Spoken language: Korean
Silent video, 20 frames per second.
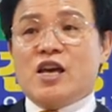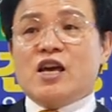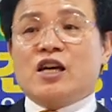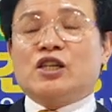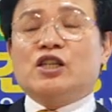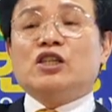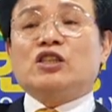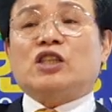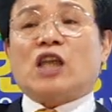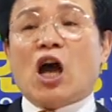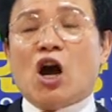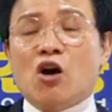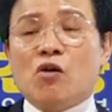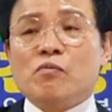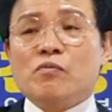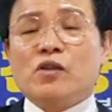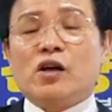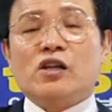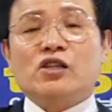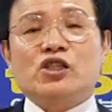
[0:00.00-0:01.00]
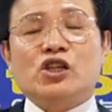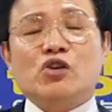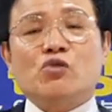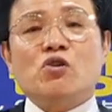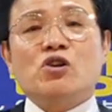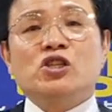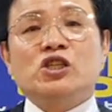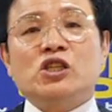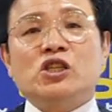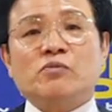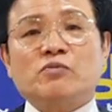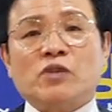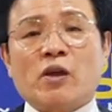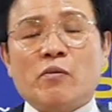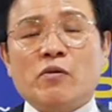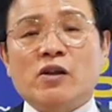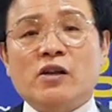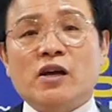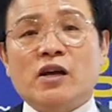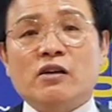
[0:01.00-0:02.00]
그 다음 날 7월
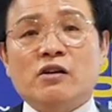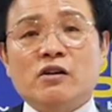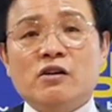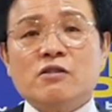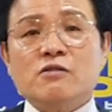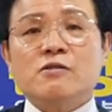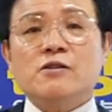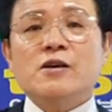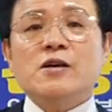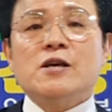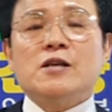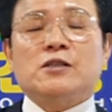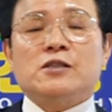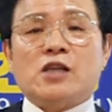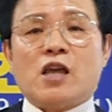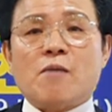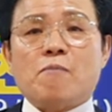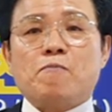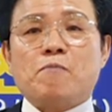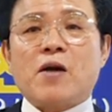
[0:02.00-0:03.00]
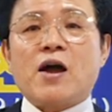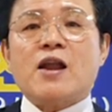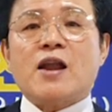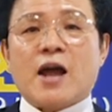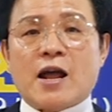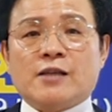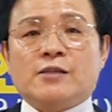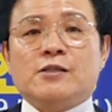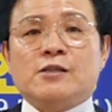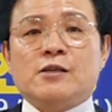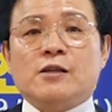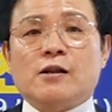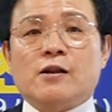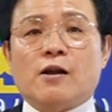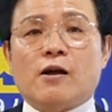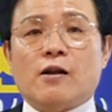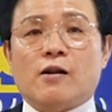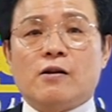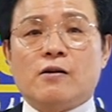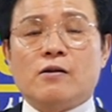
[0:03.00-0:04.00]
23일 날은 제팔 안식일
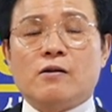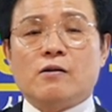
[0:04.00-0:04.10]
날